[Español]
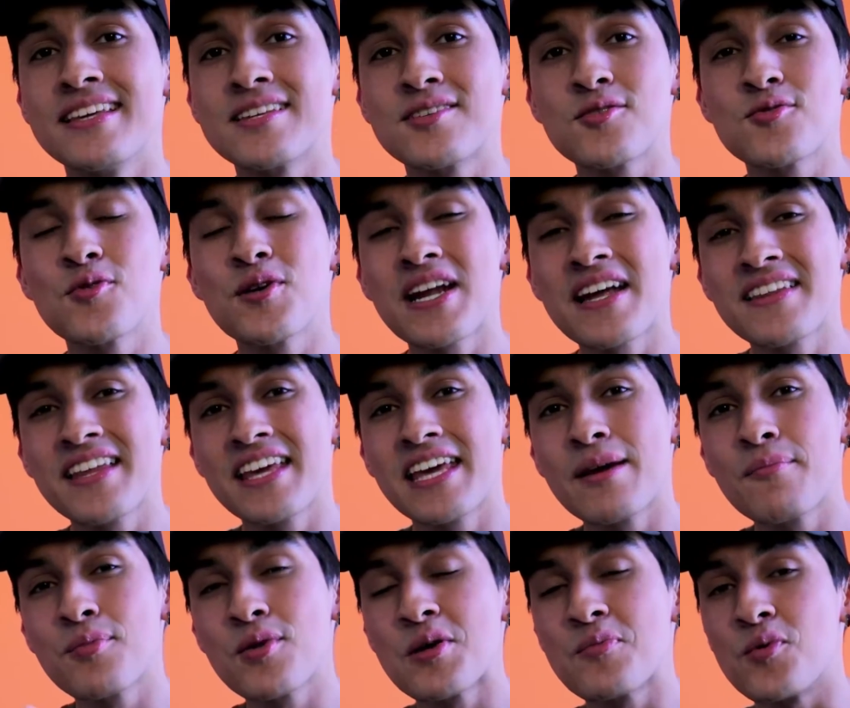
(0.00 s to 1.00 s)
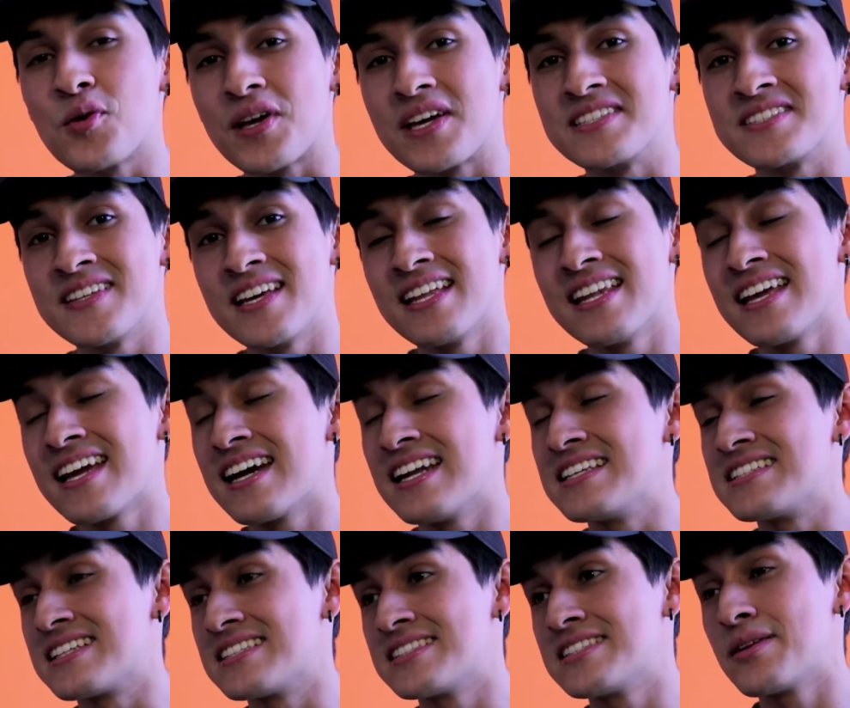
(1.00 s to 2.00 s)
Y eso es un gran ejemplo de por qué se deben
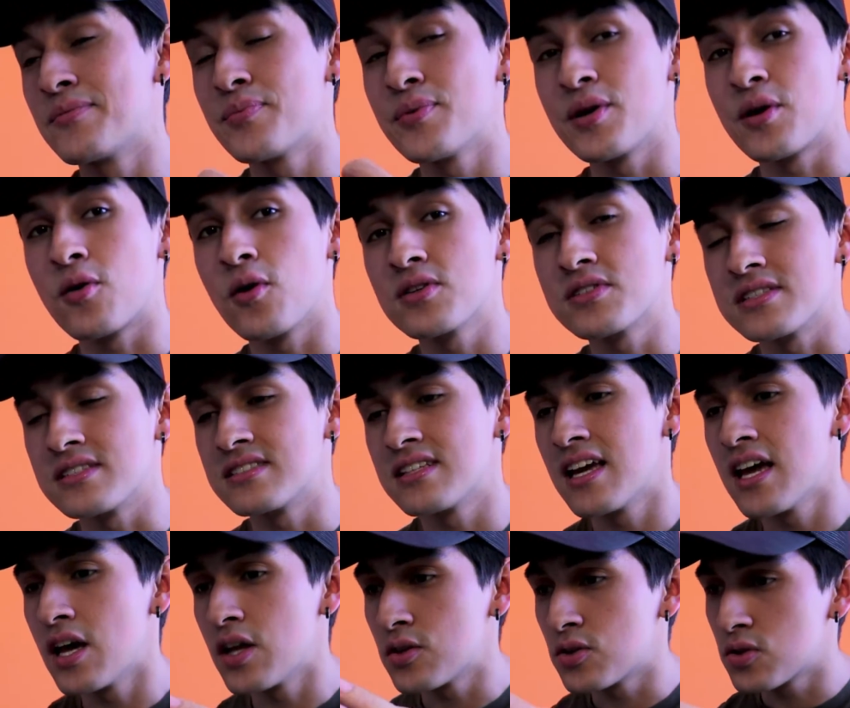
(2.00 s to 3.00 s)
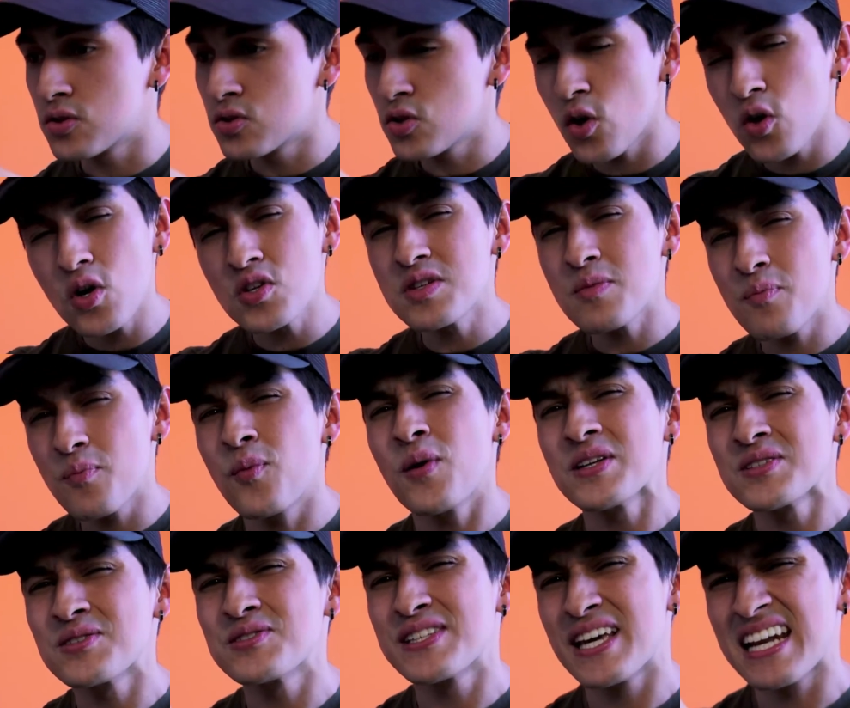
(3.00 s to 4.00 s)
legalizar ese tipo de cosas. Todos los
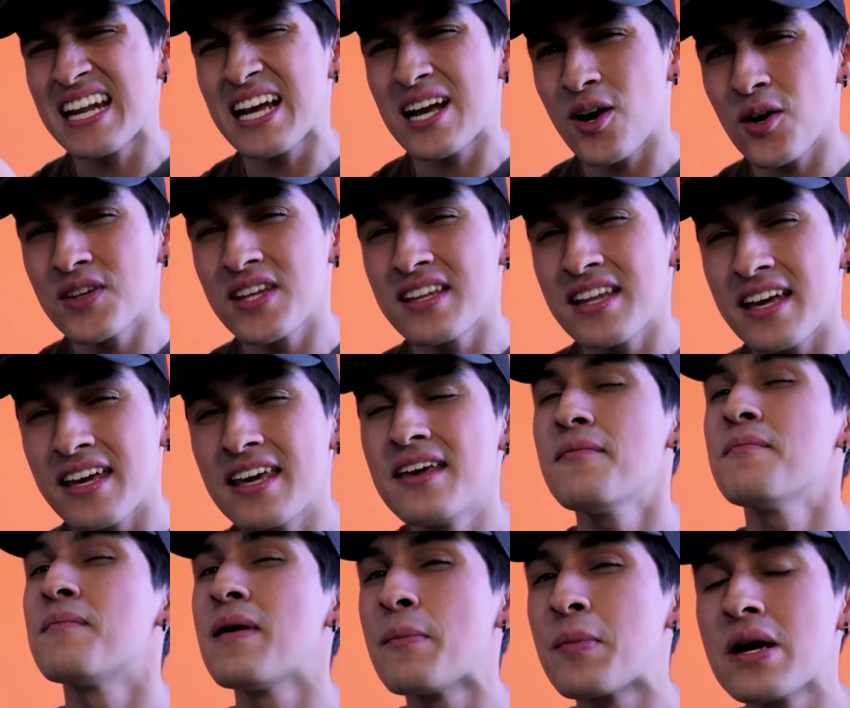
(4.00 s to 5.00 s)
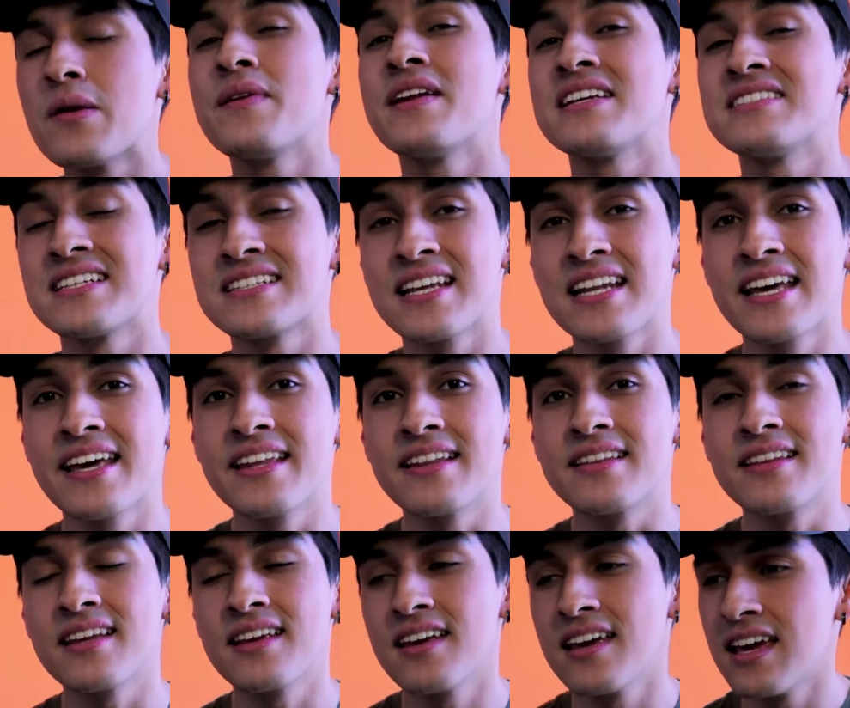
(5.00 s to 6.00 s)
impuestos que recaudan de ahí va para el bienestar de la
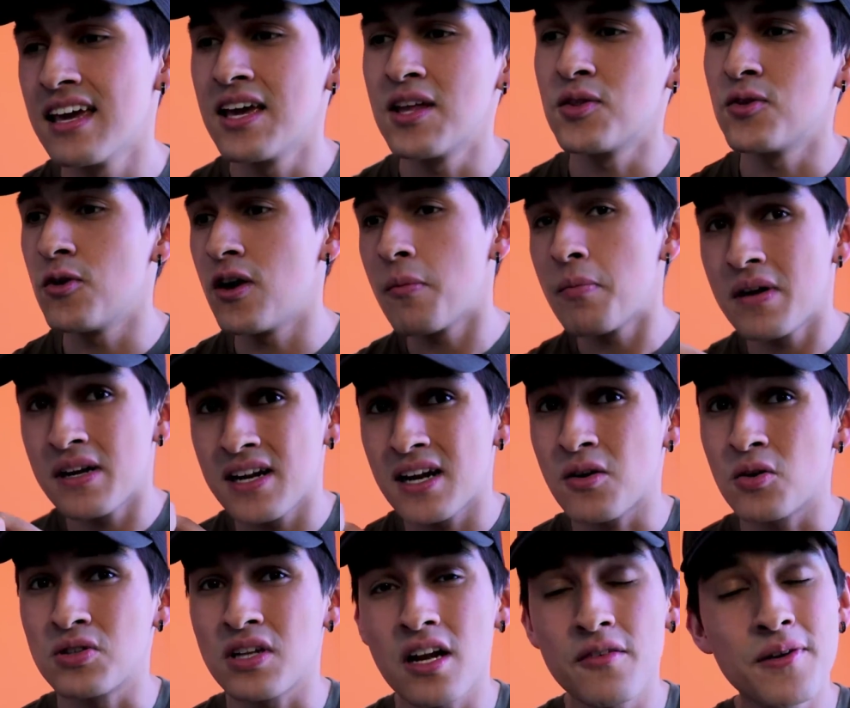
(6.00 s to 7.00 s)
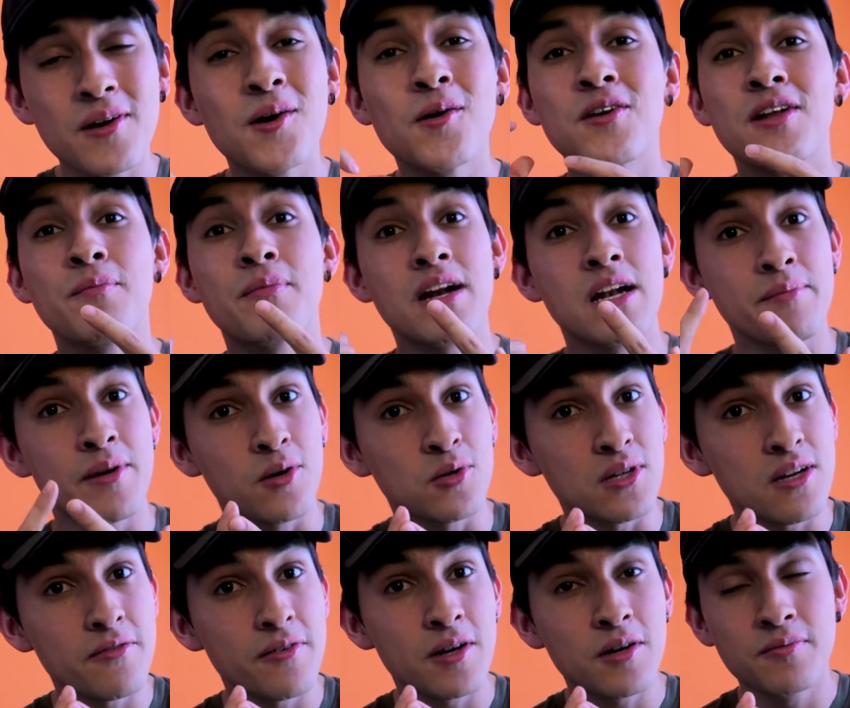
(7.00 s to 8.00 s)
gente, no va para el narcotráfico ni para el
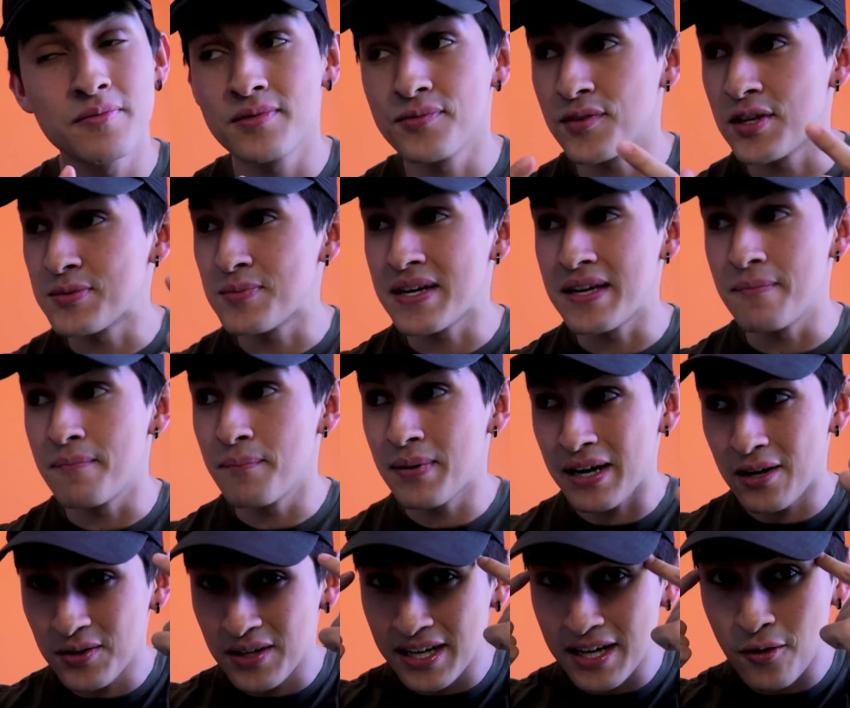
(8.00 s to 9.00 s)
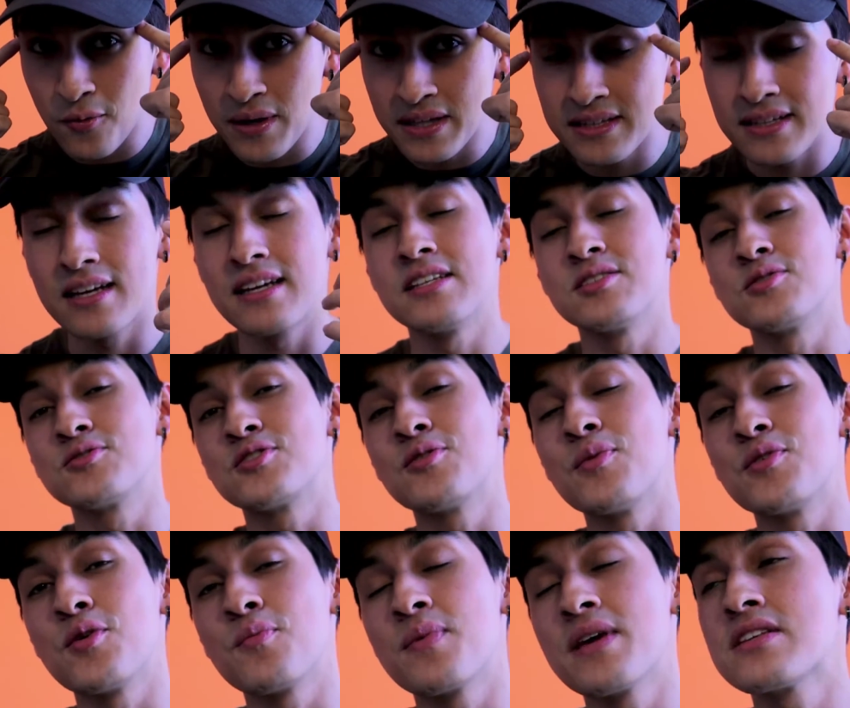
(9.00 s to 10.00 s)
narcotráfico entonces, para, para que lo tengan en cuenta, eso es
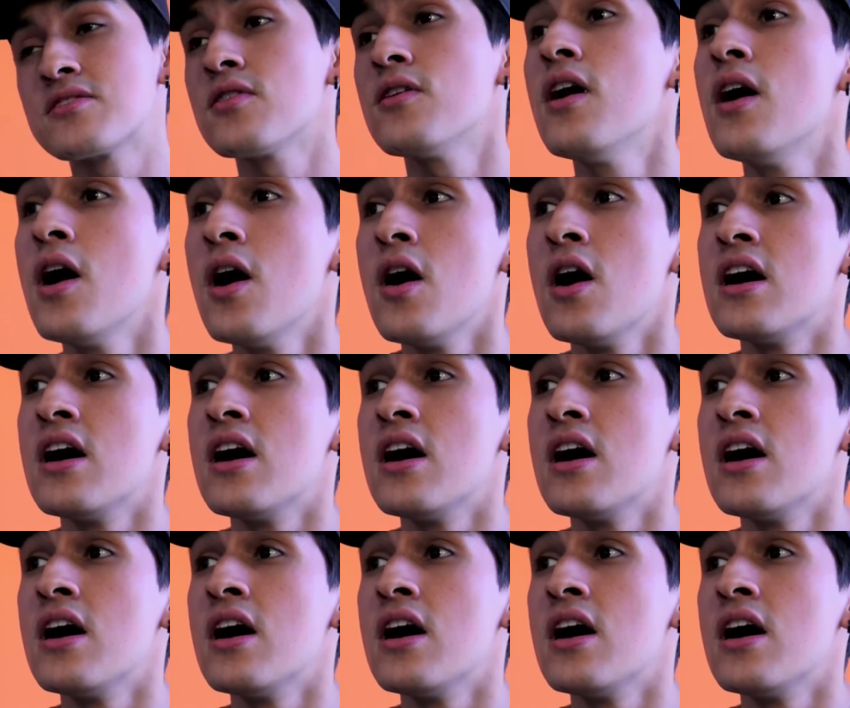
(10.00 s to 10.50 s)
como yo pienso.